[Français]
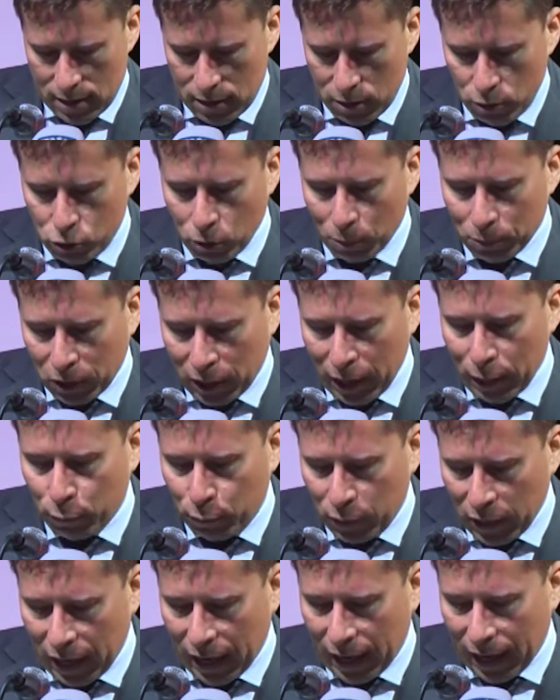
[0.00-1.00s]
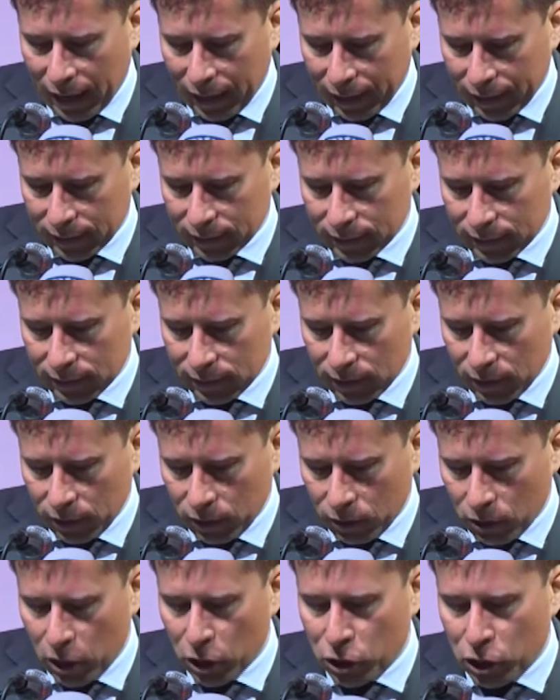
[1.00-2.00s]
nous sommes très fiers
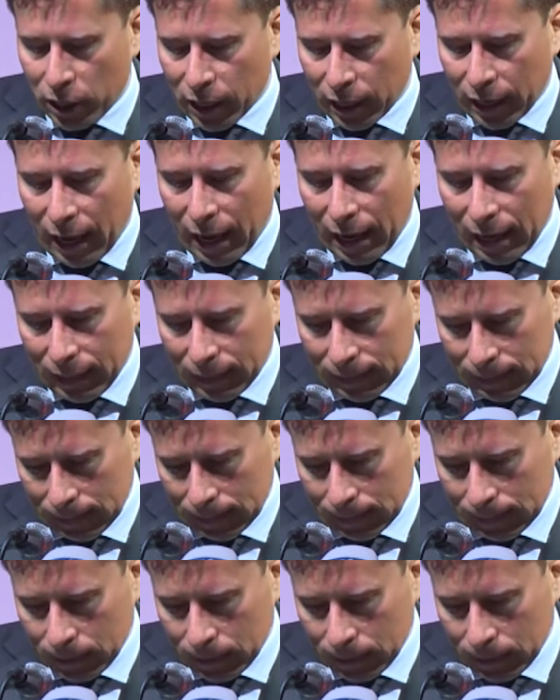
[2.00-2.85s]
que le général,